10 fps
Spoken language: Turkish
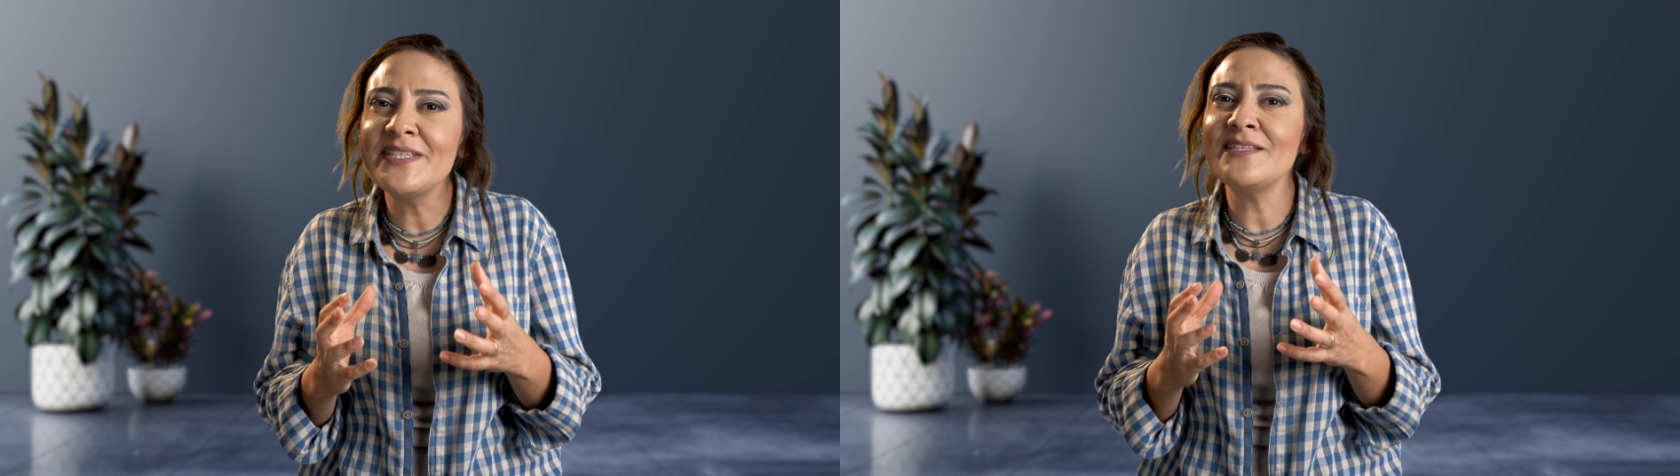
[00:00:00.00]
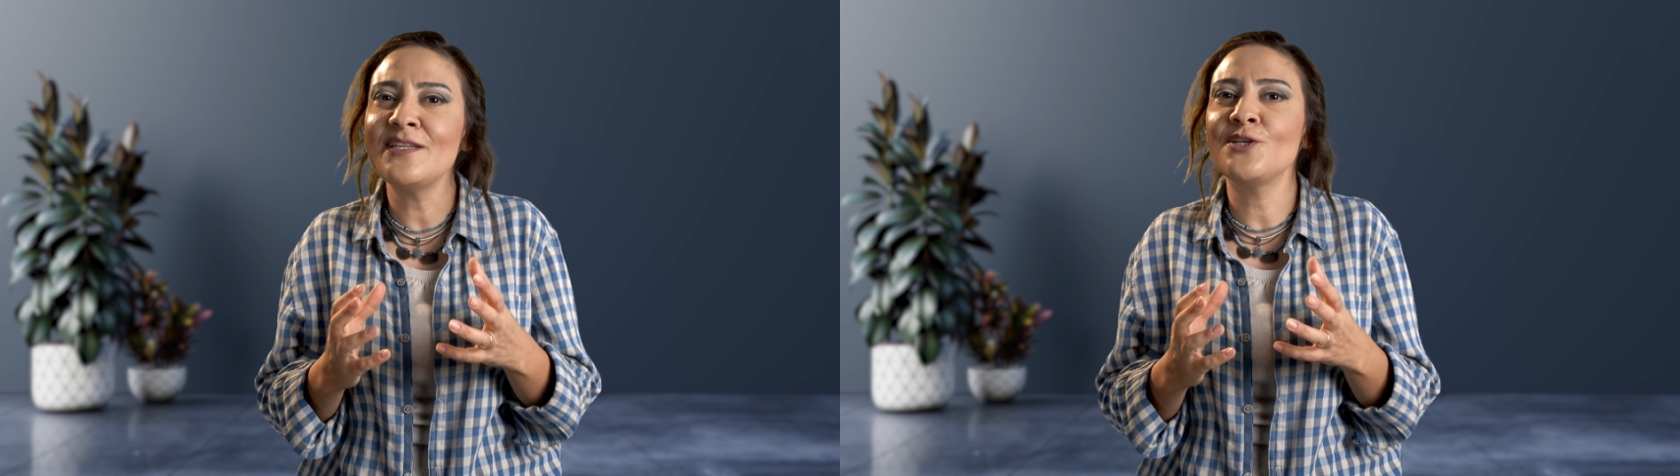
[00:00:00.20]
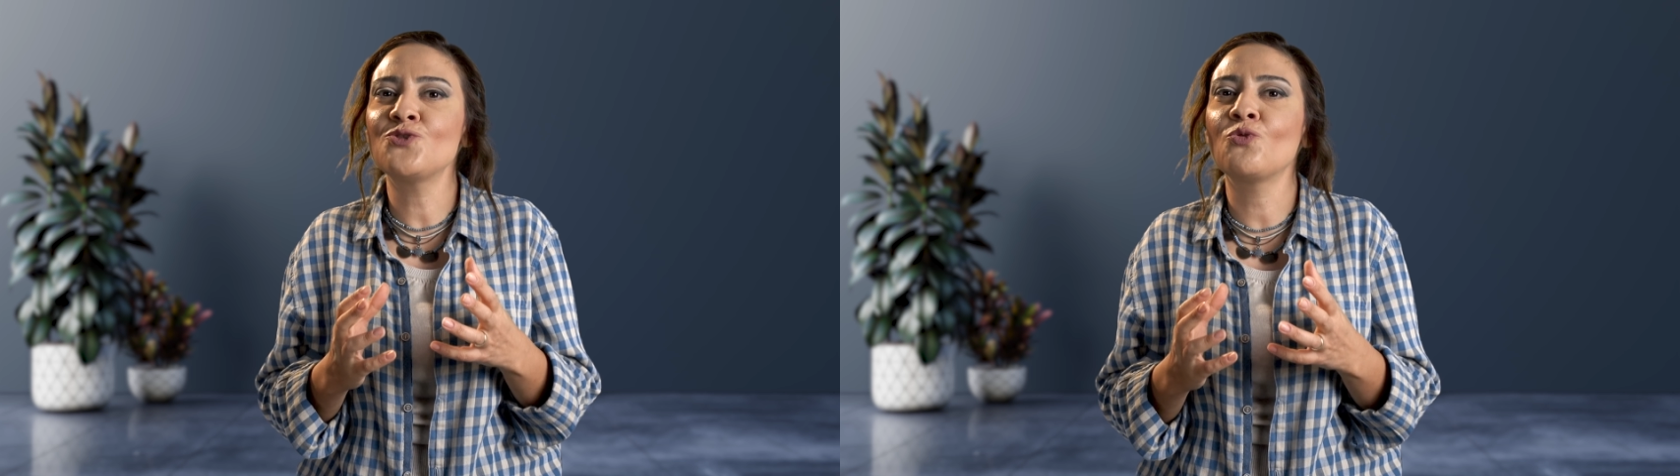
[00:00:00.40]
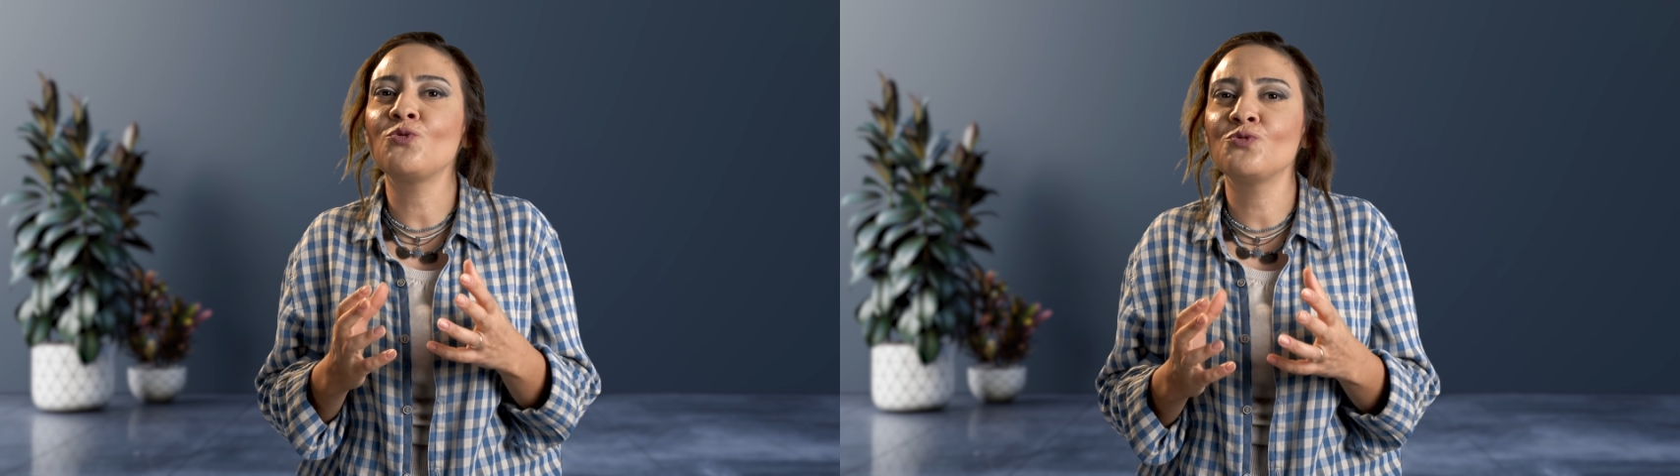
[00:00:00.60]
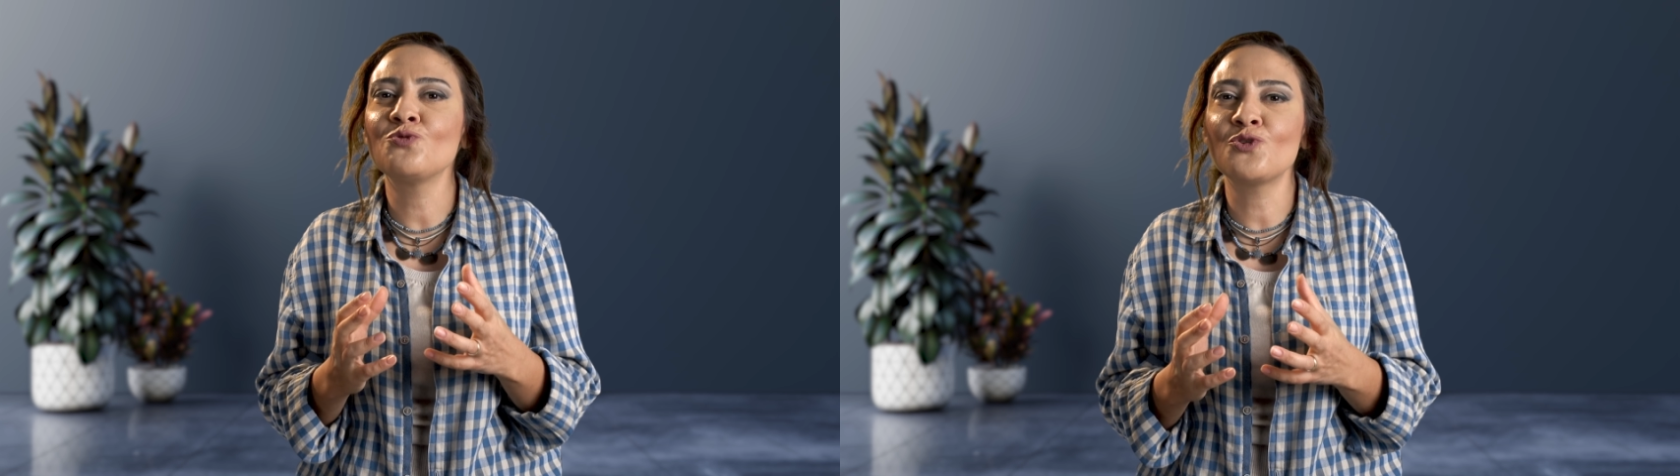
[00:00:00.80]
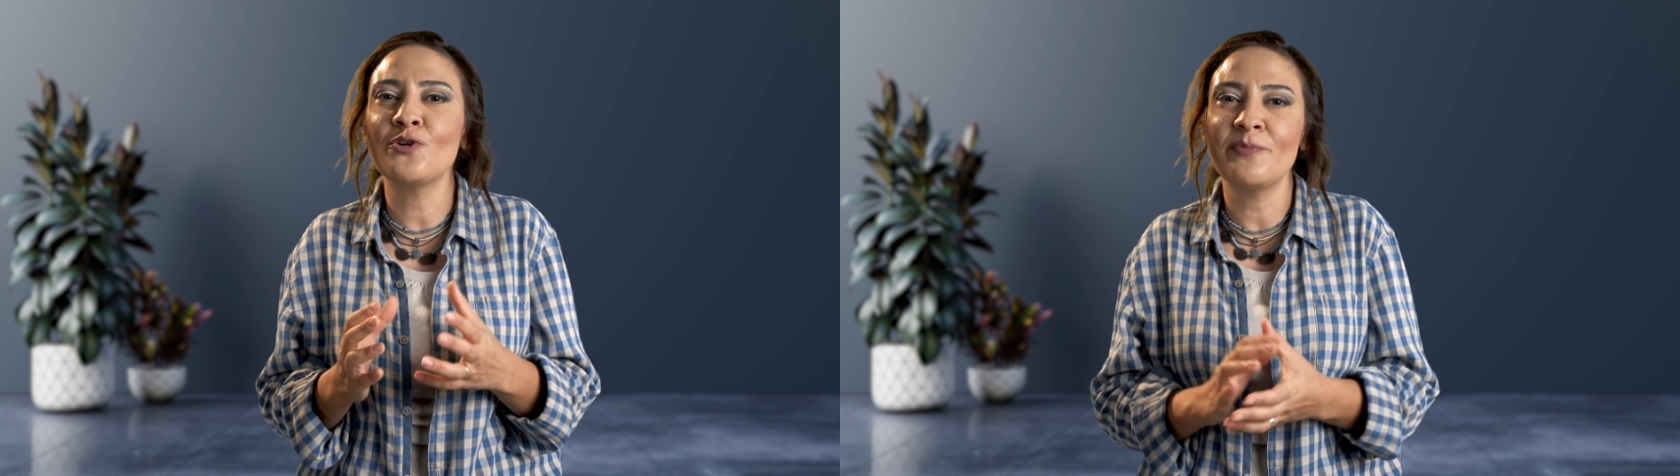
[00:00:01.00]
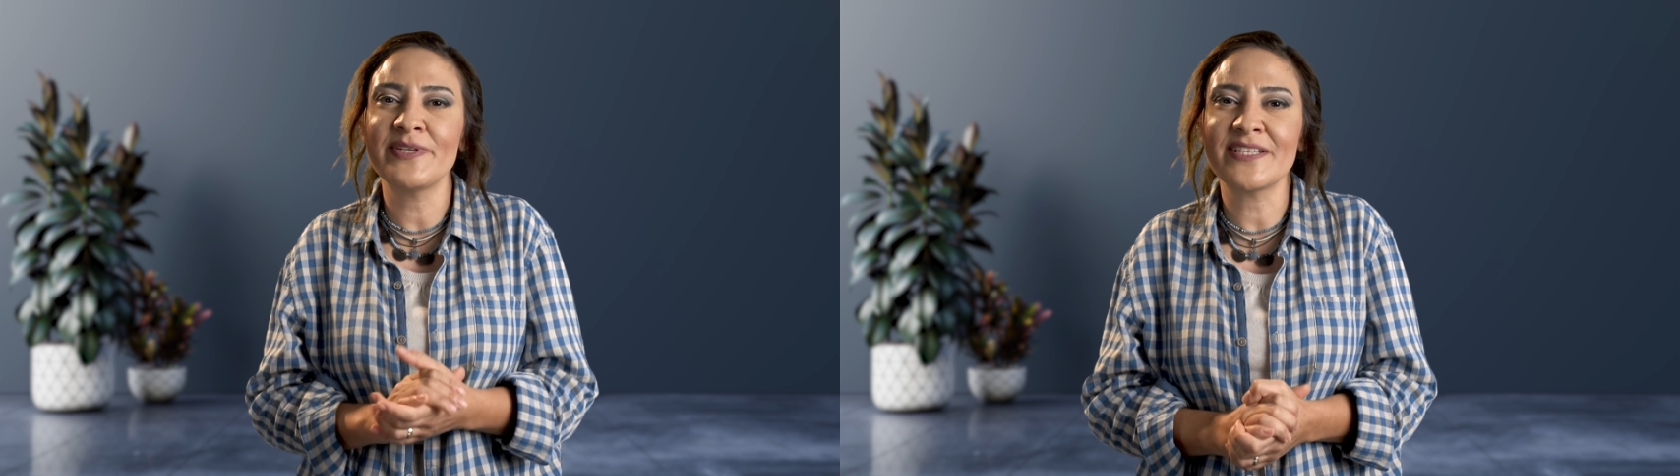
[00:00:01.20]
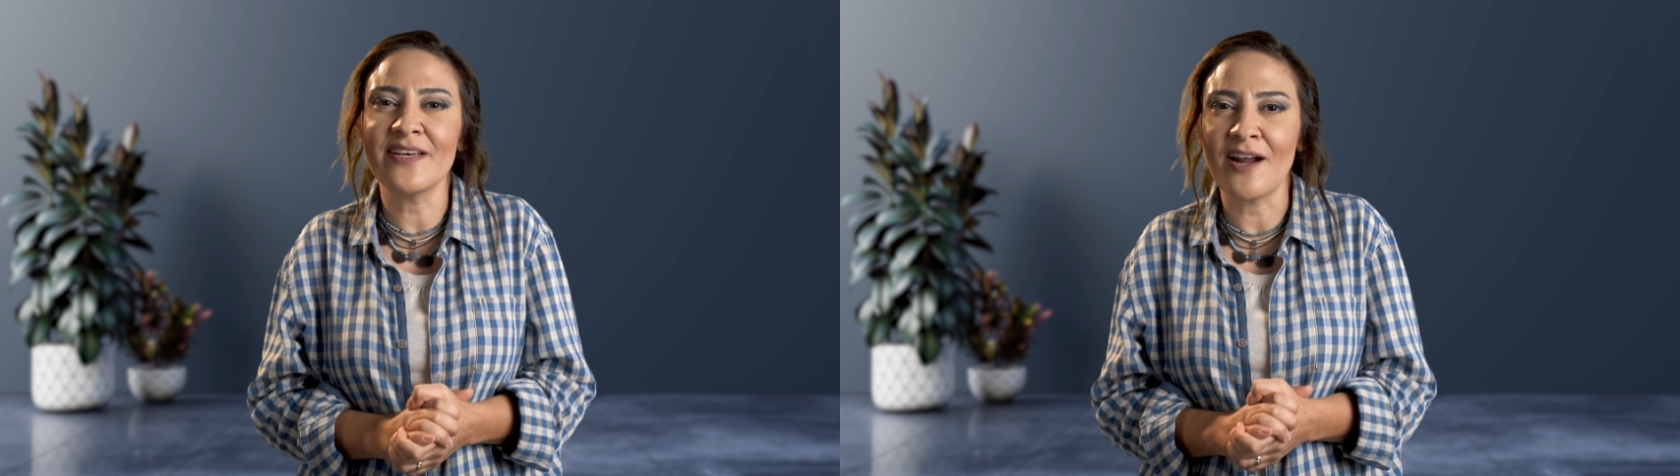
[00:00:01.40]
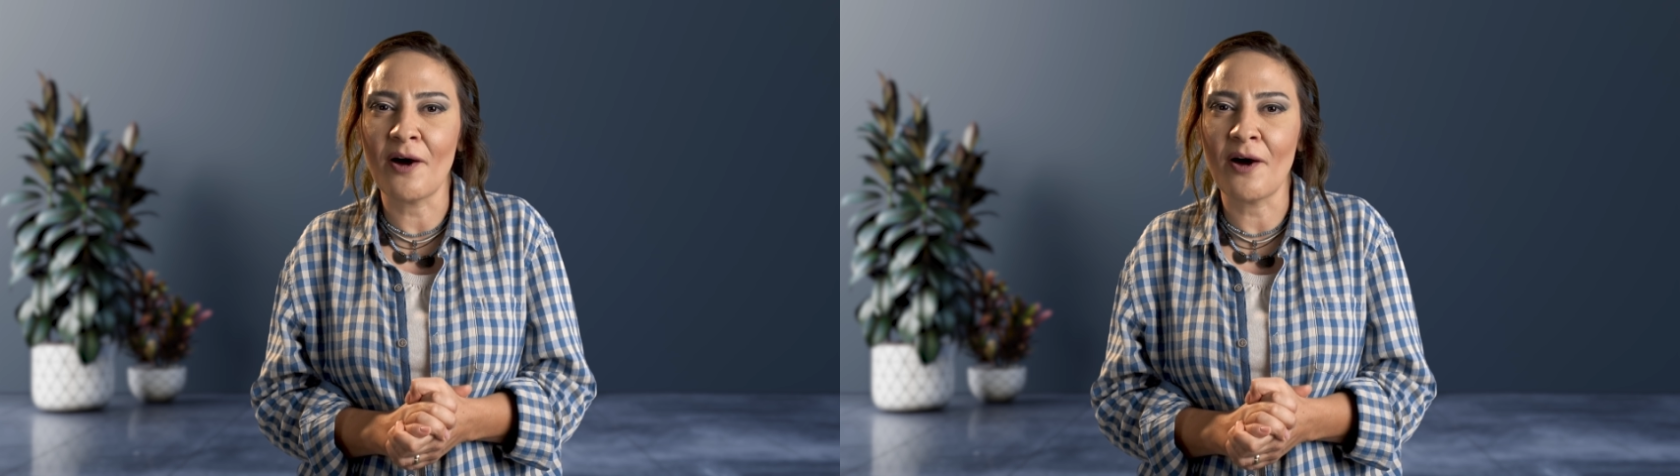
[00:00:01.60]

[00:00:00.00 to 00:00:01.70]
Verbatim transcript: bir dinleyici olduğunu söylemesine